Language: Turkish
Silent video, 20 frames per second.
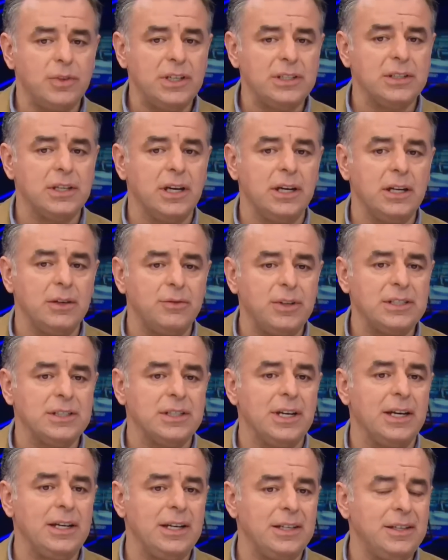vesaire
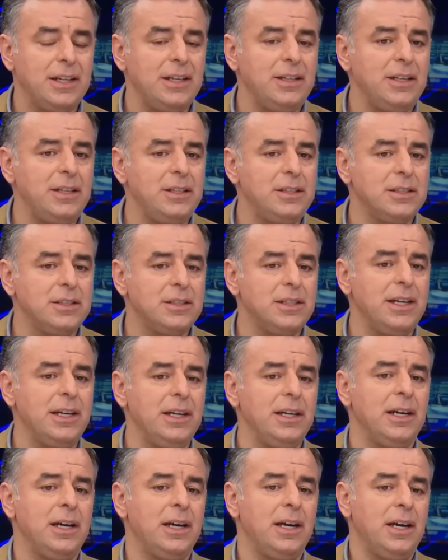vesaire
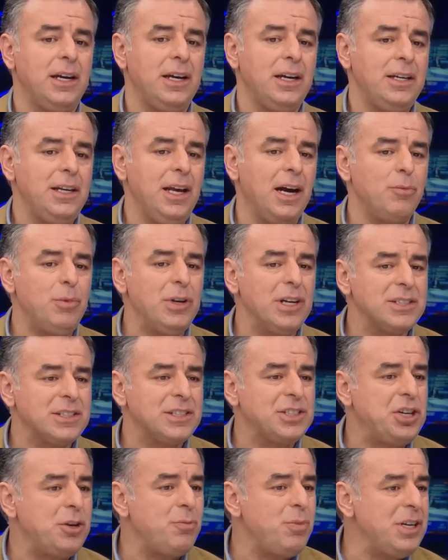dediğinizde ya biraz
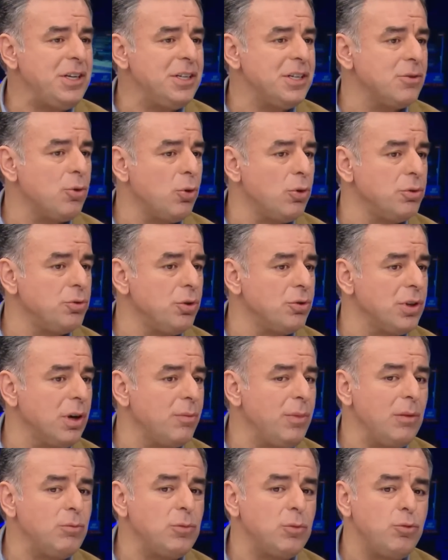kibir oluyor
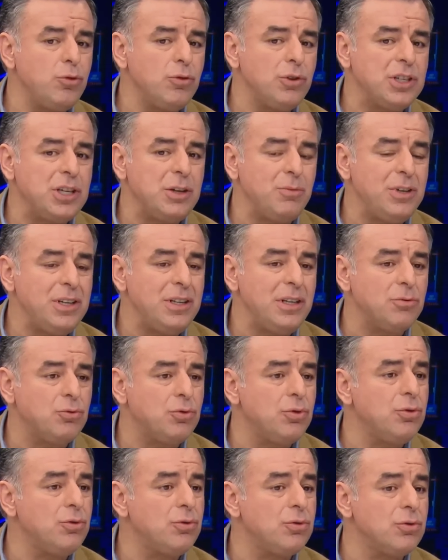tamam mı? Bu kibiri de
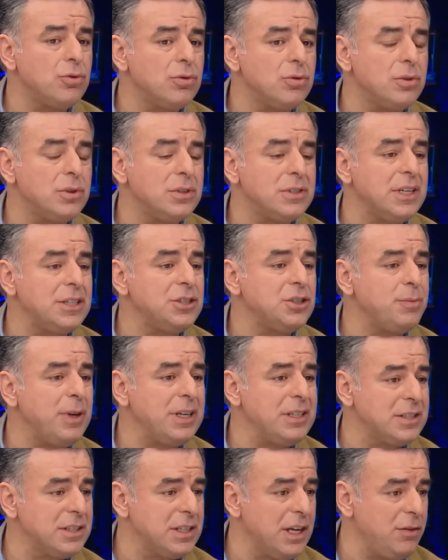Türk
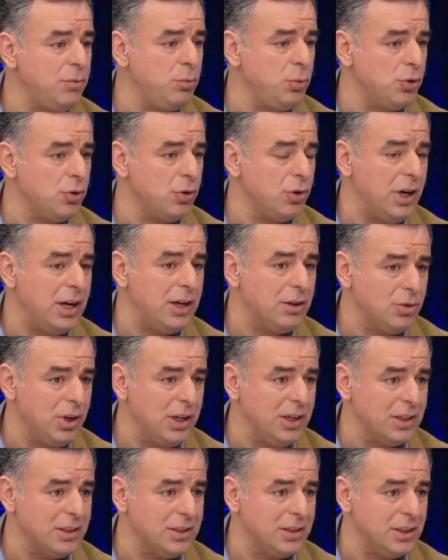seçmeni sevmiyor
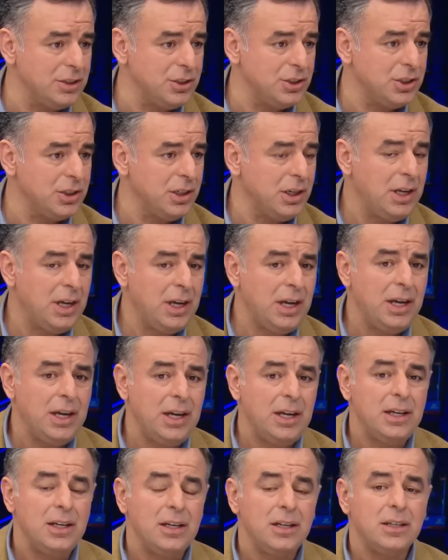Erdoğan Aktaş
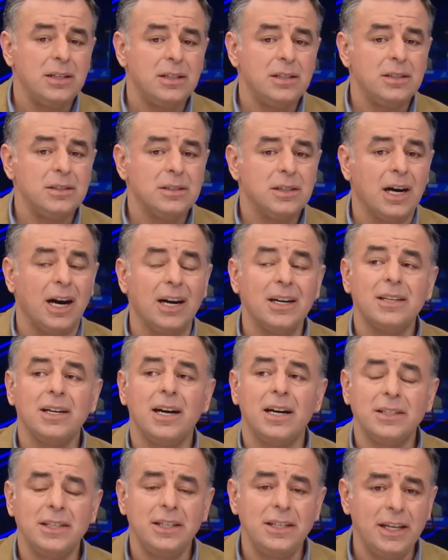kar
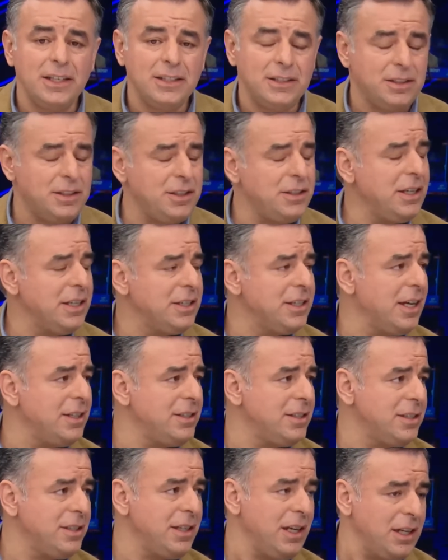tatiline gittiğinde
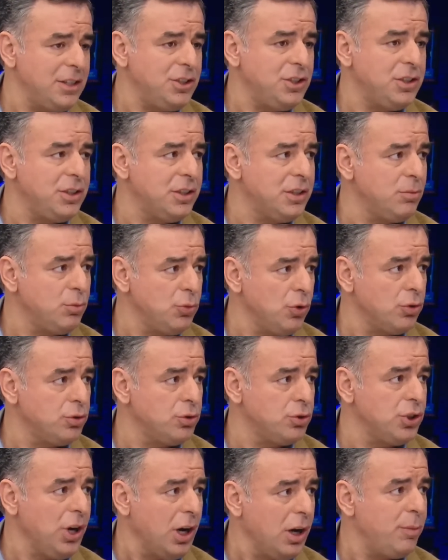kendisini eleştirdim
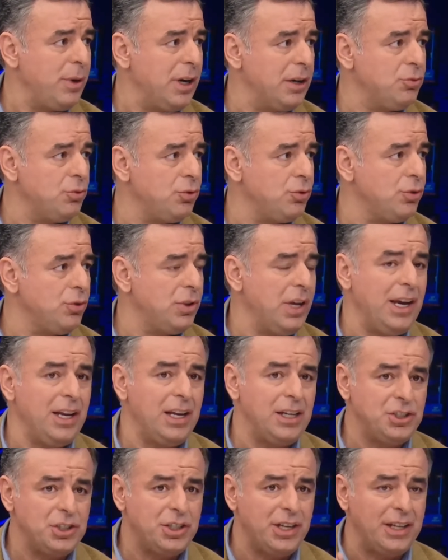dostça Habertürk'te. Ben,
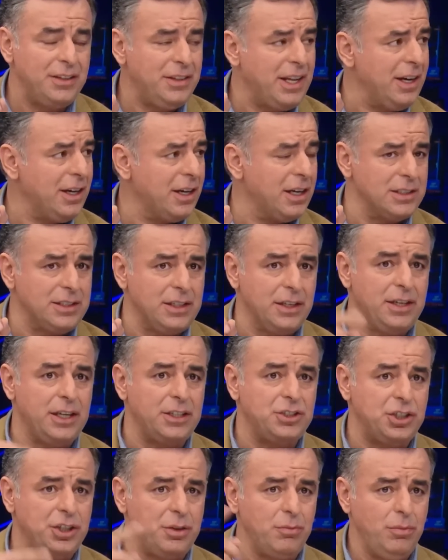Eleştiren ben, tek ben,
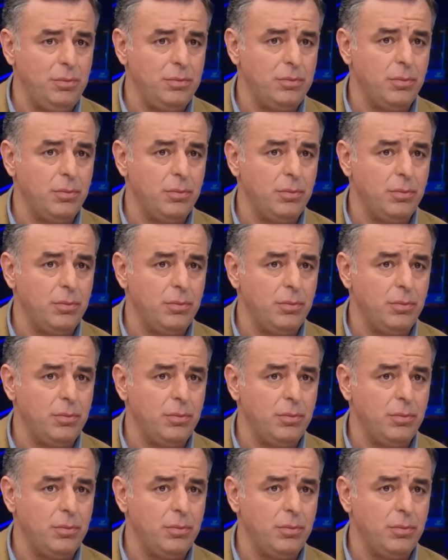gazeteciyim. Ben